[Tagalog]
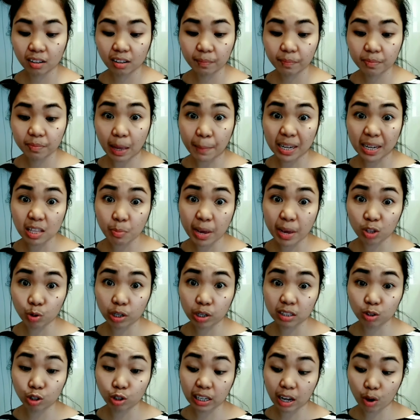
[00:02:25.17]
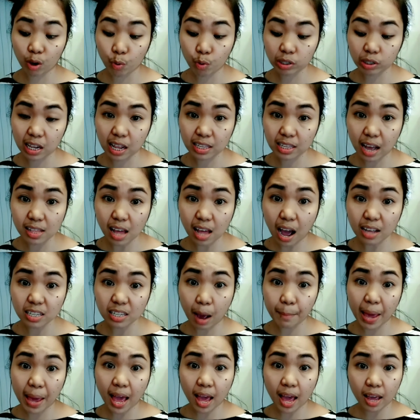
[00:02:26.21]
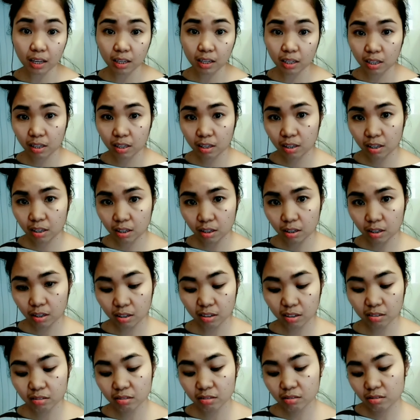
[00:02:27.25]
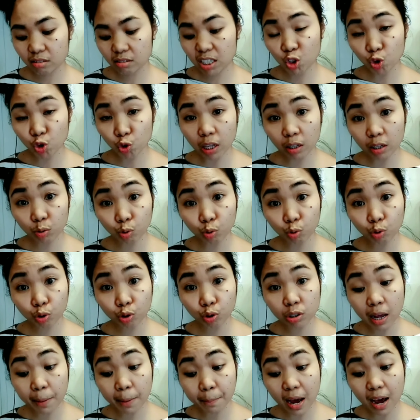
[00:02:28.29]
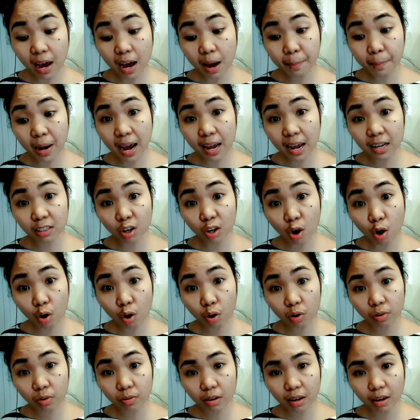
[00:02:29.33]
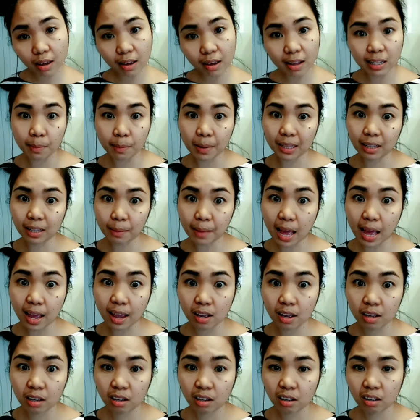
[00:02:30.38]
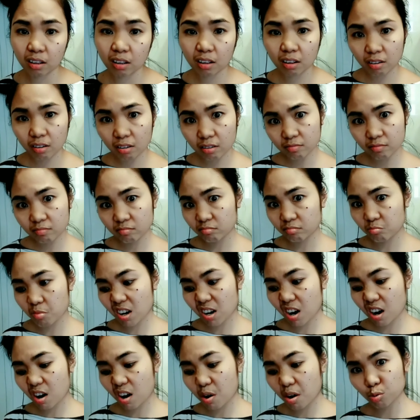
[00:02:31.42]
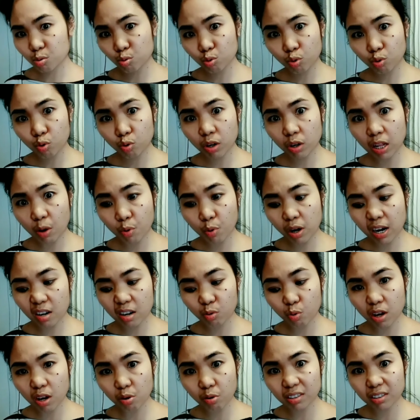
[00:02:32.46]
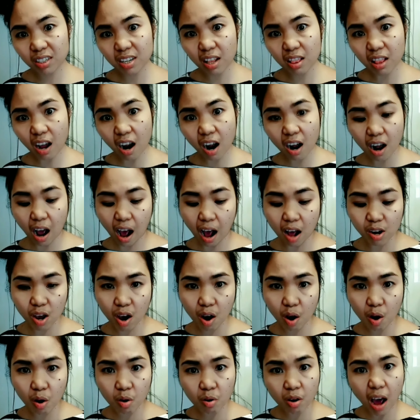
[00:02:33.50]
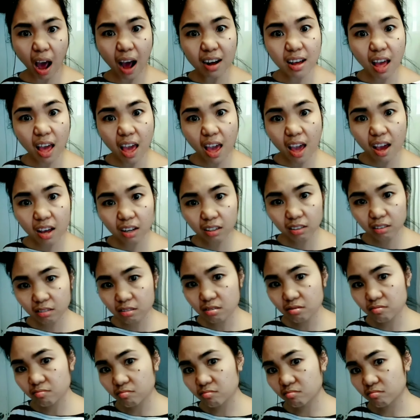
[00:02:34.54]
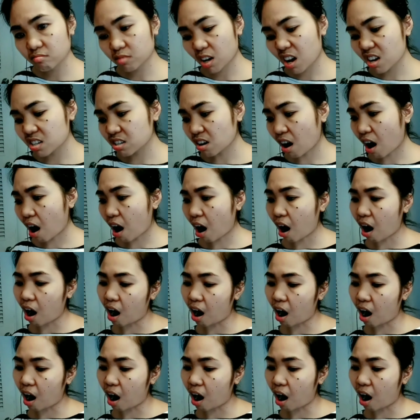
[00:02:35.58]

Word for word: Kapag may ino-order kayo sa Lazada at Shopee, Sino nagtuturo ng mga bahay niya? Ay, digat kamay. Baka gusto niyong tanggalan ko kay Dia ng ano, hangin? Ay siya.